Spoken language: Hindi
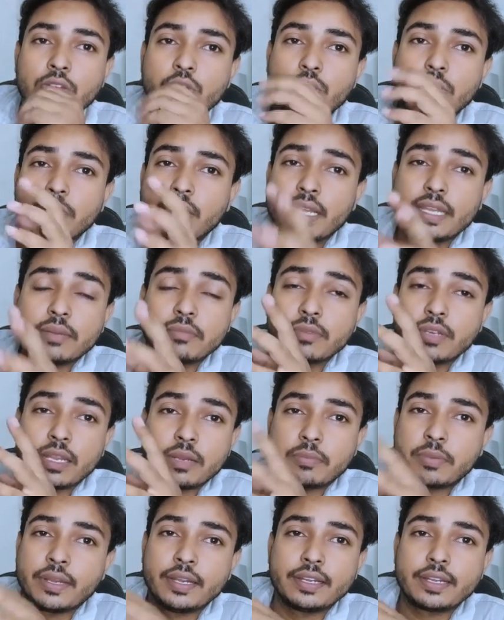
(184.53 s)
तो भाई हम
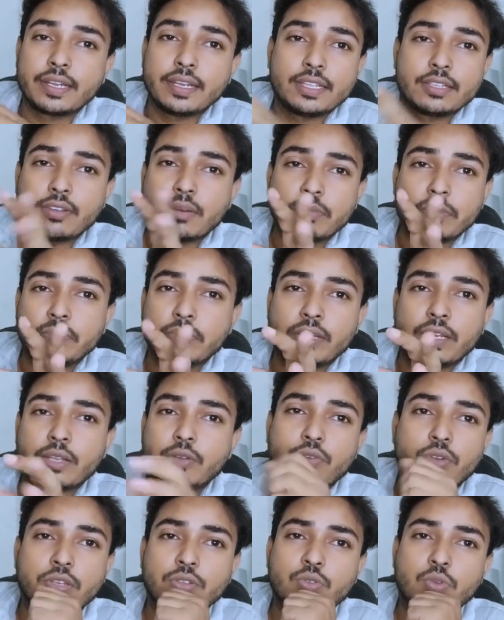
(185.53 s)
गर्लफ्रेंड के लिए तो अपने
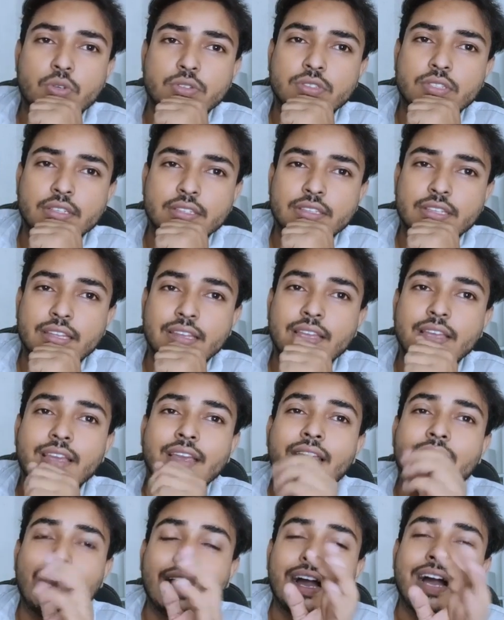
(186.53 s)
मेहरारू नहीं छोड़ सकते हैं